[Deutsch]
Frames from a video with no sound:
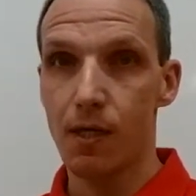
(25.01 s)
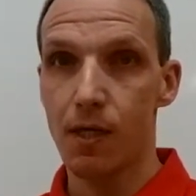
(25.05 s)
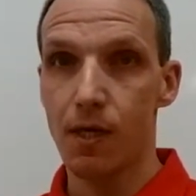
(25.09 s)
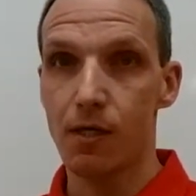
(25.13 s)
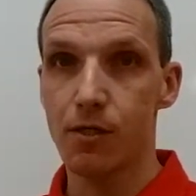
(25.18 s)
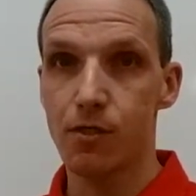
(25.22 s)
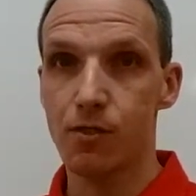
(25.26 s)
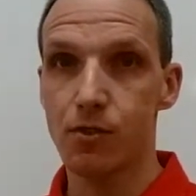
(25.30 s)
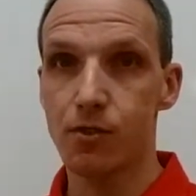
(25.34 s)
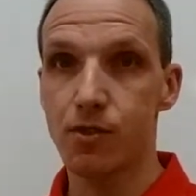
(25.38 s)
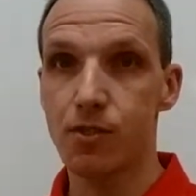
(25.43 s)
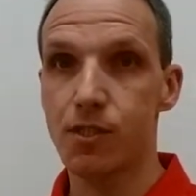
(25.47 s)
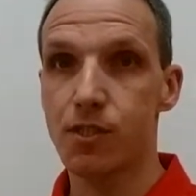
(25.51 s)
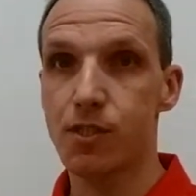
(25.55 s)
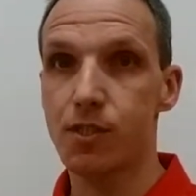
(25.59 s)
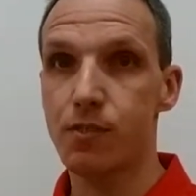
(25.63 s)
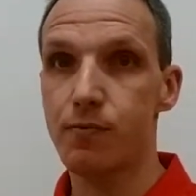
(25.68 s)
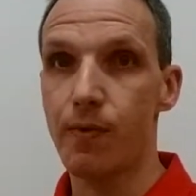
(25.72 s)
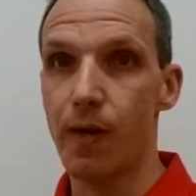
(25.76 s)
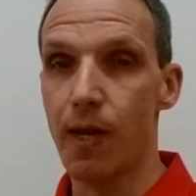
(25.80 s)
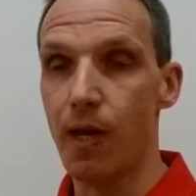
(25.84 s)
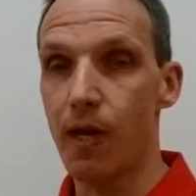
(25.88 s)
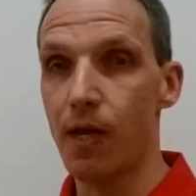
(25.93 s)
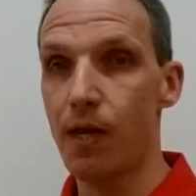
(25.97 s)
Also
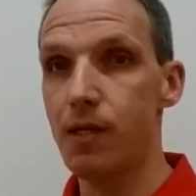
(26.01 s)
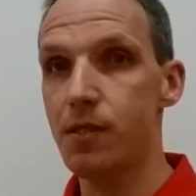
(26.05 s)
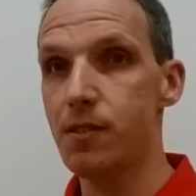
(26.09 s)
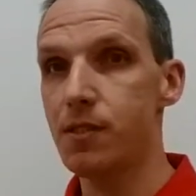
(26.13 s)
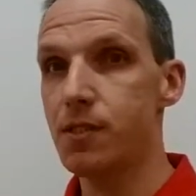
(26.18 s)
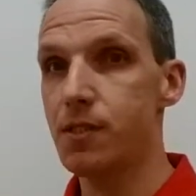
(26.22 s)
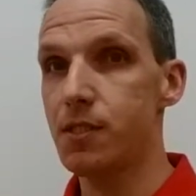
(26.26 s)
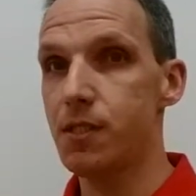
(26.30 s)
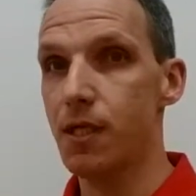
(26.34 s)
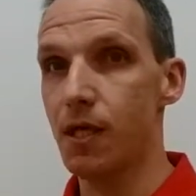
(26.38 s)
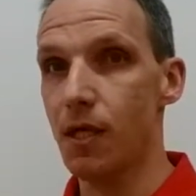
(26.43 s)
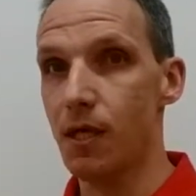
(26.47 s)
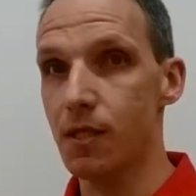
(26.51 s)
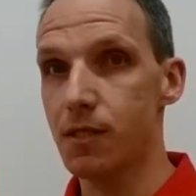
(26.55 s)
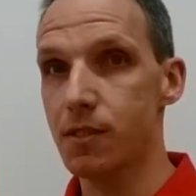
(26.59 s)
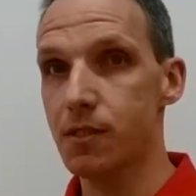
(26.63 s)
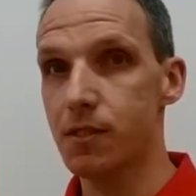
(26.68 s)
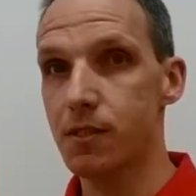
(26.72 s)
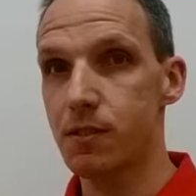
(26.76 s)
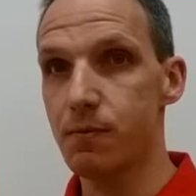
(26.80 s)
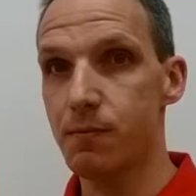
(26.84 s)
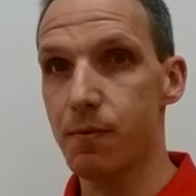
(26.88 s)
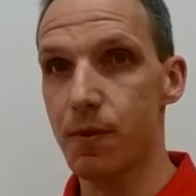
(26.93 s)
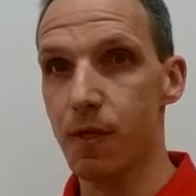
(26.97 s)
2 ist die
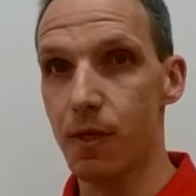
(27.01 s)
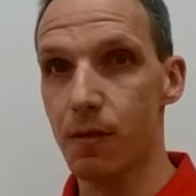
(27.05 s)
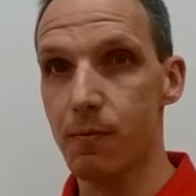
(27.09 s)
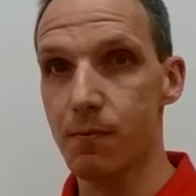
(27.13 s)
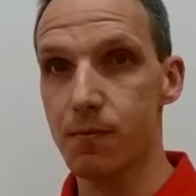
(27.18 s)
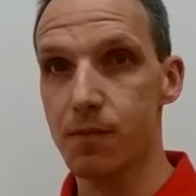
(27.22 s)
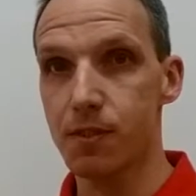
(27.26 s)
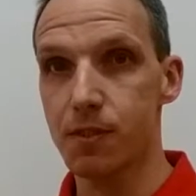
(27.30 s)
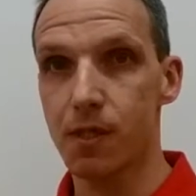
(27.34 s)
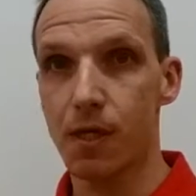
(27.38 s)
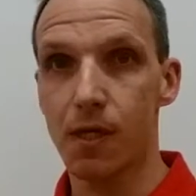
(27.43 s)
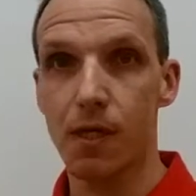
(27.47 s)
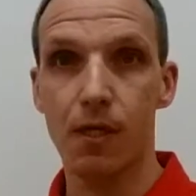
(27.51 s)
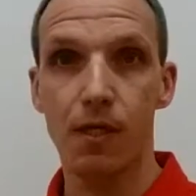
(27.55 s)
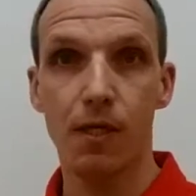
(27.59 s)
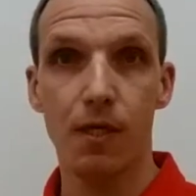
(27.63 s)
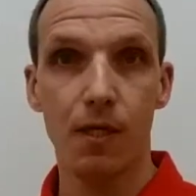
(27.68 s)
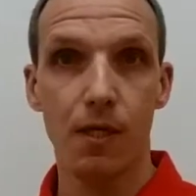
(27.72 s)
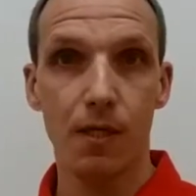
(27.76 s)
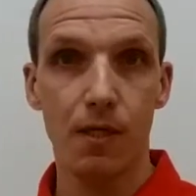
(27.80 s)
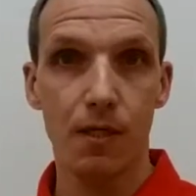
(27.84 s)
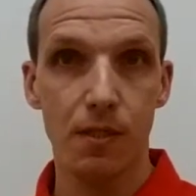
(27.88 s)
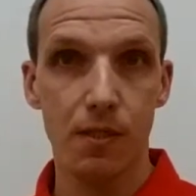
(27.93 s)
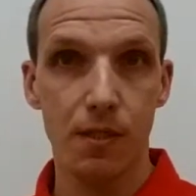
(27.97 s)
erste Primzahl,
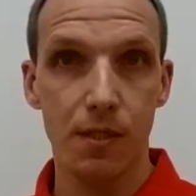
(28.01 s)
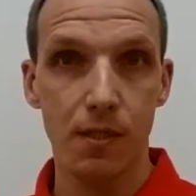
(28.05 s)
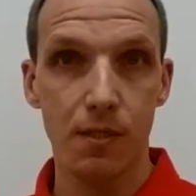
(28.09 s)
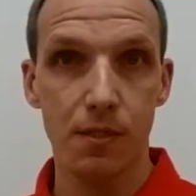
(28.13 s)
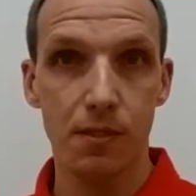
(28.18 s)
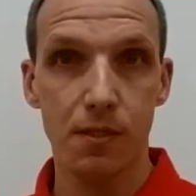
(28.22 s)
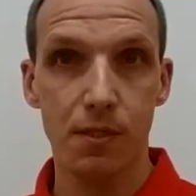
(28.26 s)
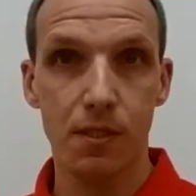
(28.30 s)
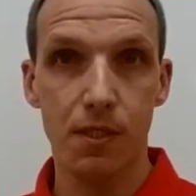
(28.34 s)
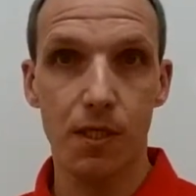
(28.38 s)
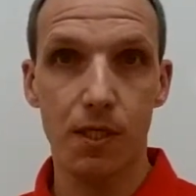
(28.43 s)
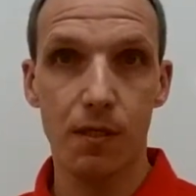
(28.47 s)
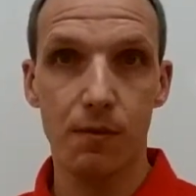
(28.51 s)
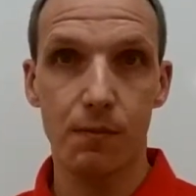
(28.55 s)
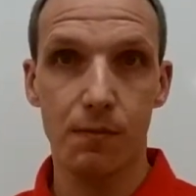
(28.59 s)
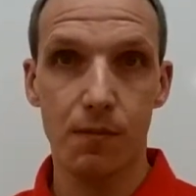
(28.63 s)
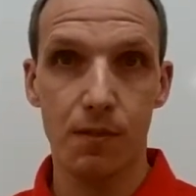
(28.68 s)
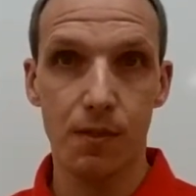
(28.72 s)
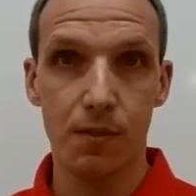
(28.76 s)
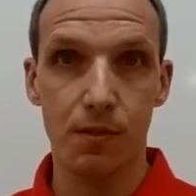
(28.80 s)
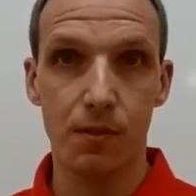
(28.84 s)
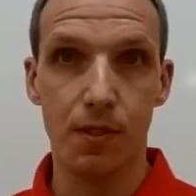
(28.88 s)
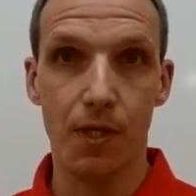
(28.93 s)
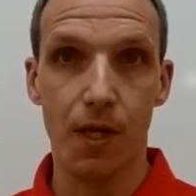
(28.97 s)
die es
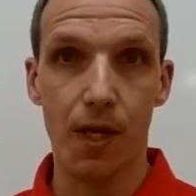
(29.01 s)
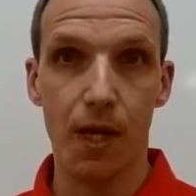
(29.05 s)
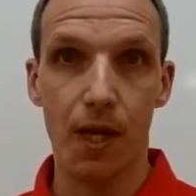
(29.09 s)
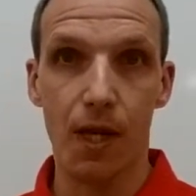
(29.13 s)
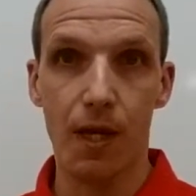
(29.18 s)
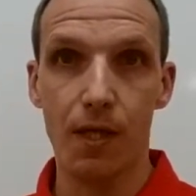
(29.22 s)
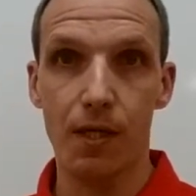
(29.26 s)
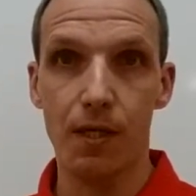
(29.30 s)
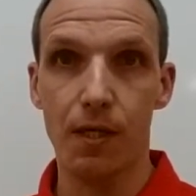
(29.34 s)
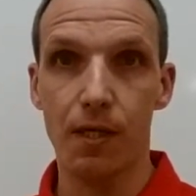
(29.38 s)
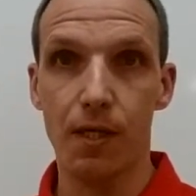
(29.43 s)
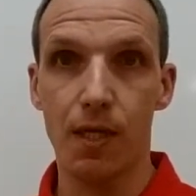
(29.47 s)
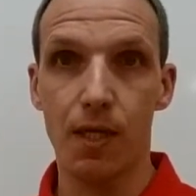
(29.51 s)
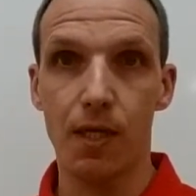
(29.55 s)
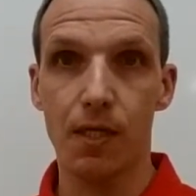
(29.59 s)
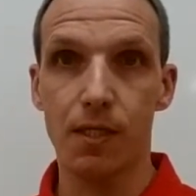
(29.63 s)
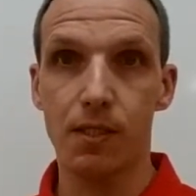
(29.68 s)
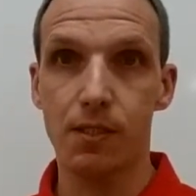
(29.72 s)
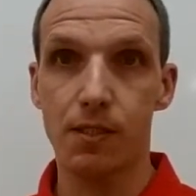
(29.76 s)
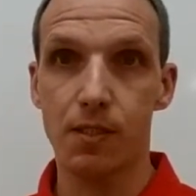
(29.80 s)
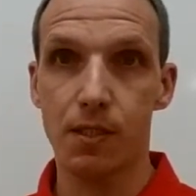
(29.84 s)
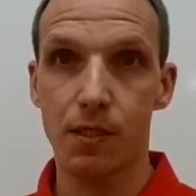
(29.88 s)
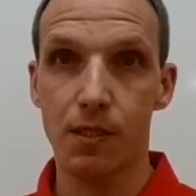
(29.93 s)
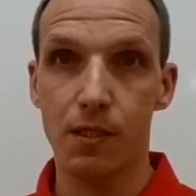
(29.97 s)
gibt, 3 die
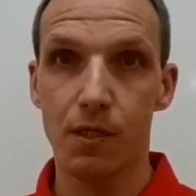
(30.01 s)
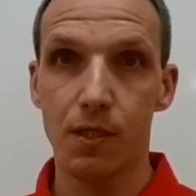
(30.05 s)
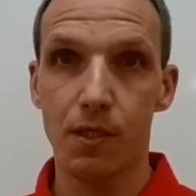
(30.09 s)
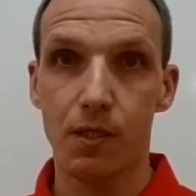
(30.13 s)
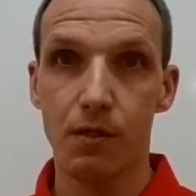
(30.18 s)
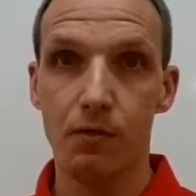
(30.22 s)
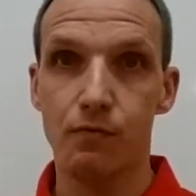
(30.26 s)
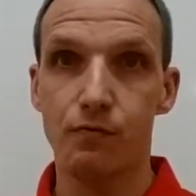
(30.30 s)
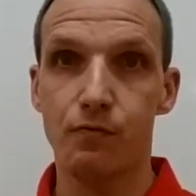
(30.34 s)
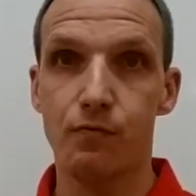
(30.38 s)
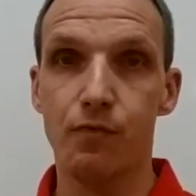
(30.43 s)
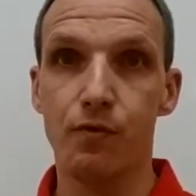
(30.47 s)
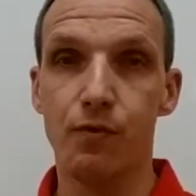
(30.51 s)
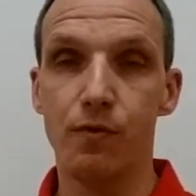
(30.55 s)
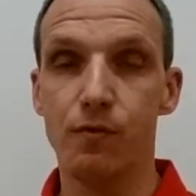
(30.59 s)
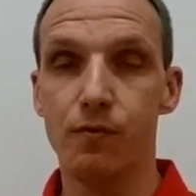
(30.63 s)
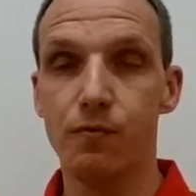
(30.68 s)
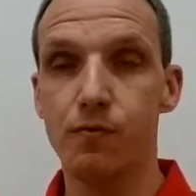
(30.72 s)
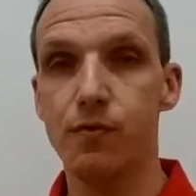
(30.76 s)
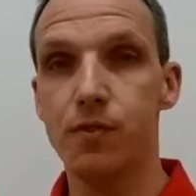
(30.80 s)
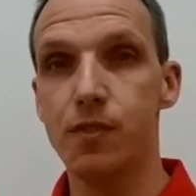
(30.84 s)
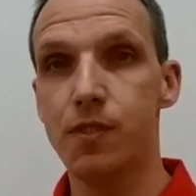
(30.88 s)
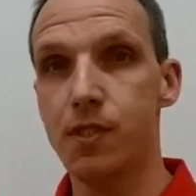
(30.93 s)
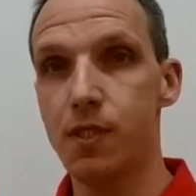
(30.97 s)
nächste,
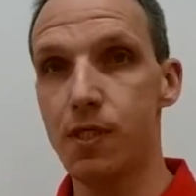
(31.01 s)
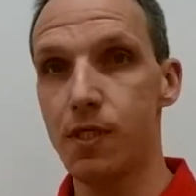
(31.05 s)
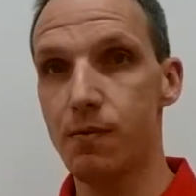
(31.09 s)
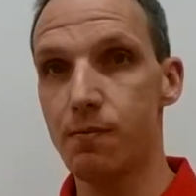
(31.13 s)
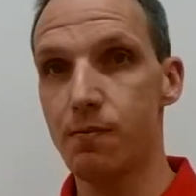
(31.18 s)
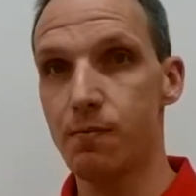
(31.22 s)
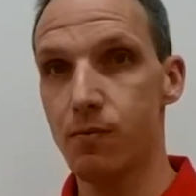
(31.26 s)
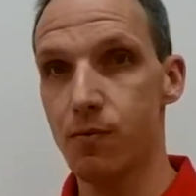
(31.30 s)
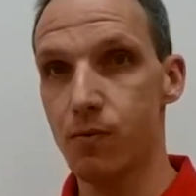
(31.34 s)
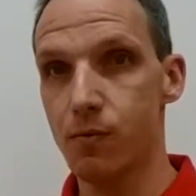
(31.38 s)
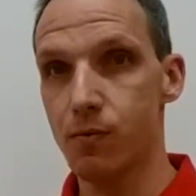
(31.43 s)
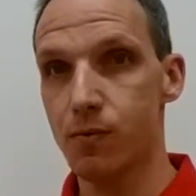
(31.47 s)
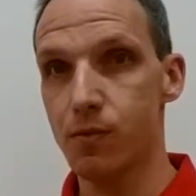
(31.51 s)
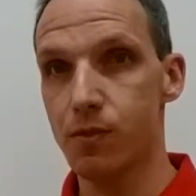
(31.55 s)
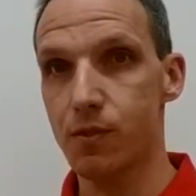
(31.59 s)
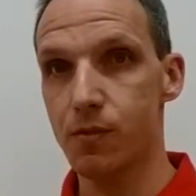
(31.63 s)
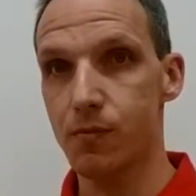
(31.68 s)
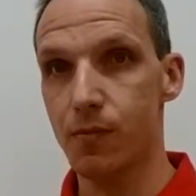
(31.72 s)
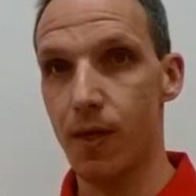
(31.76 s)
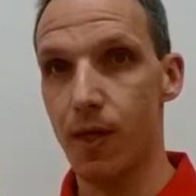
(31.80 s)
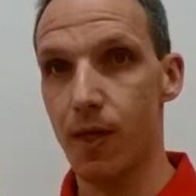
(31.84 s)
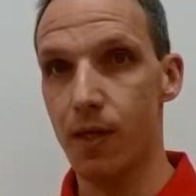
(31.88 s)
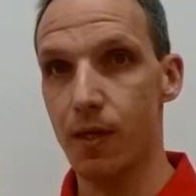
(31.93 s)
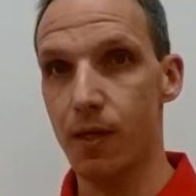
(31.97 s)
5, 7 und
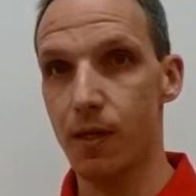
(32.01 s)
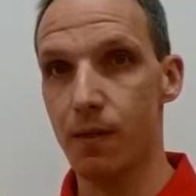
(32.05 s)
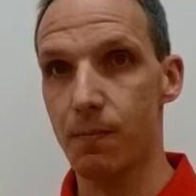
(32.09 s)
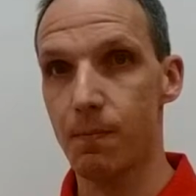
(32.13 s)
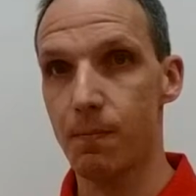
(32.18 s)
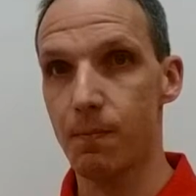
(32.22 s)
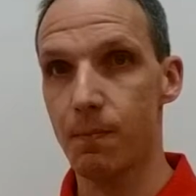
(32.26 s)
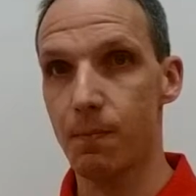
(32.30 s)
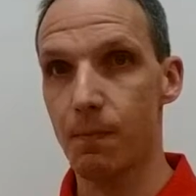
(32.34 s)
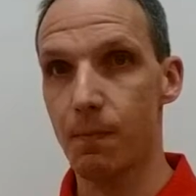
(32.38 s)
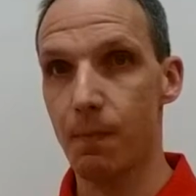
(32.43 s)
so weiter.